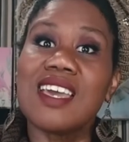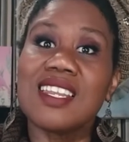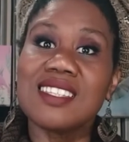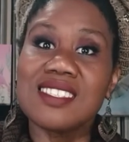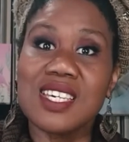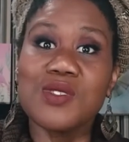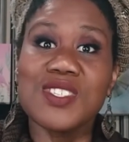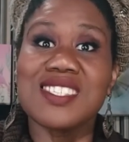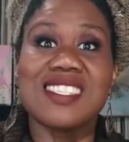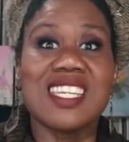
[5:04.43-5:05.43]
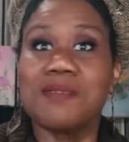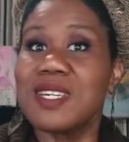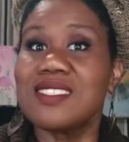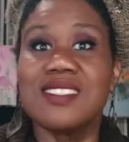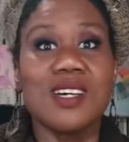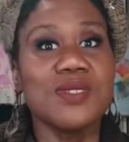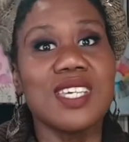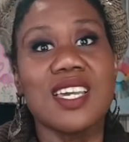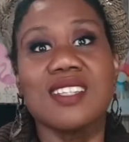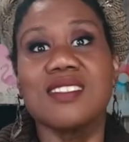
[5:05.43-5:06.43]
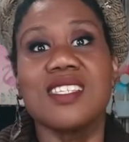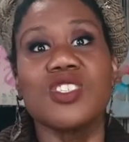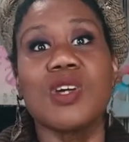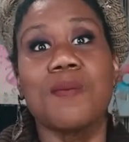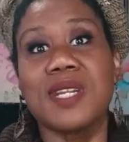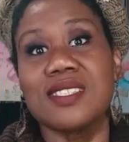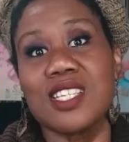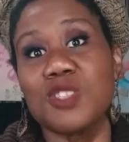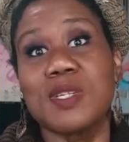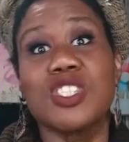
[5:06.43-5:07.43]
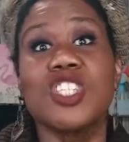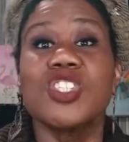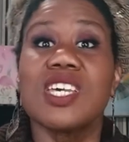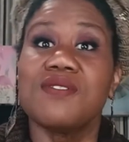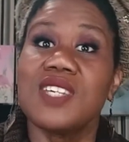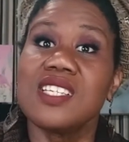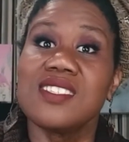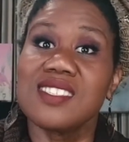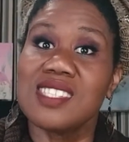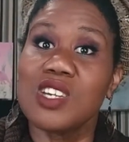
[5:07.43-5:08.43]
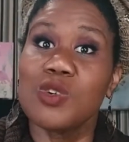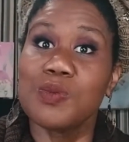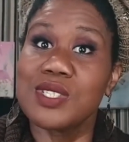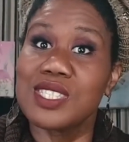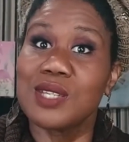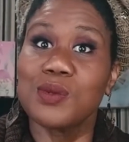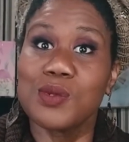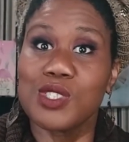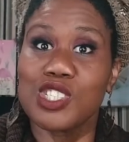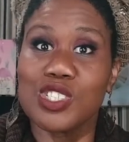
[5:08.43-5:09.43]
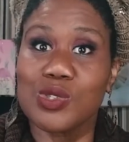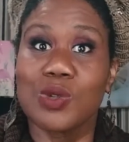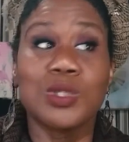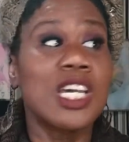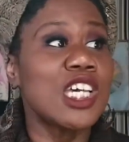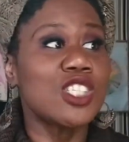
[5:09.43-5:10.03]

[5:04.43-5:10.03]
ela está saindo de cena, mas não sem antes deixar um presente para gente, que é 25% de desconto.